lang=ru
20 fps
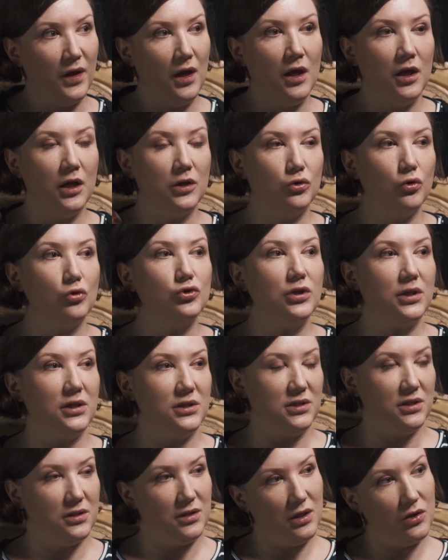угу. и тоже
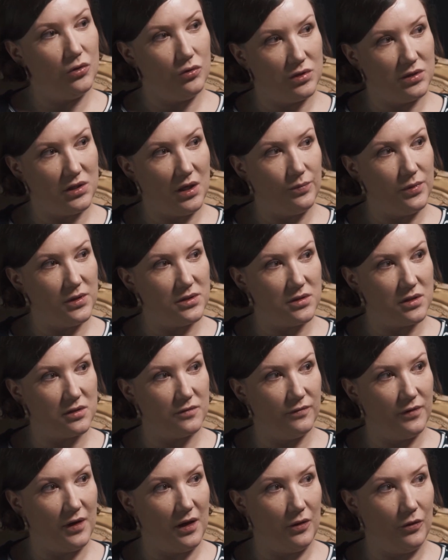концентрируются на
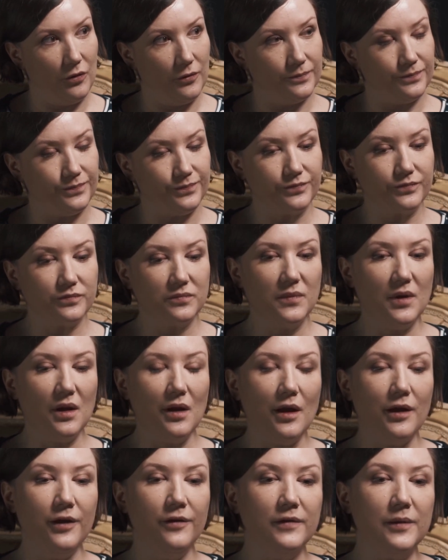бизнес-value.
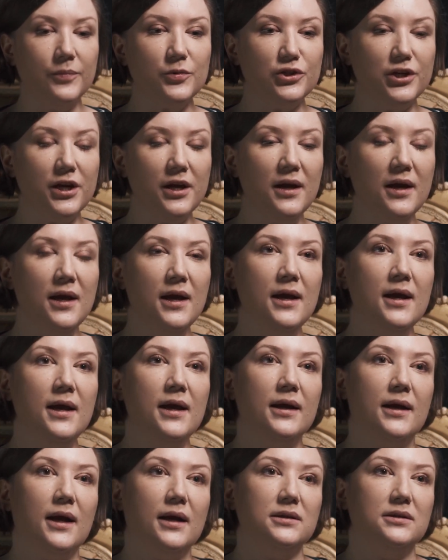И вообще,
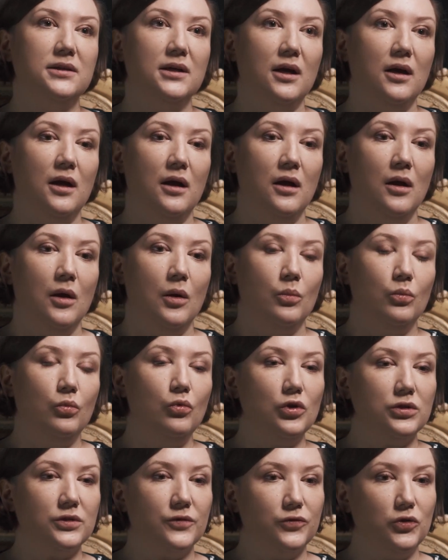когда
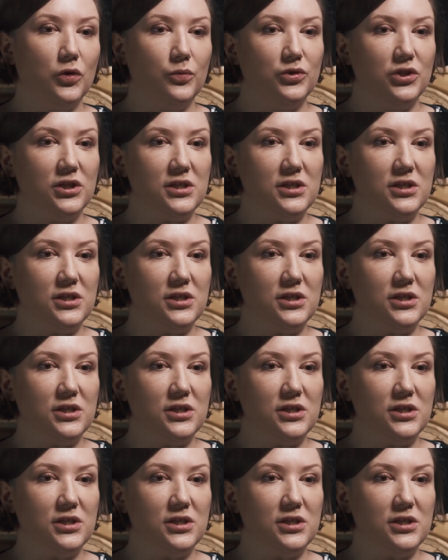мозг в том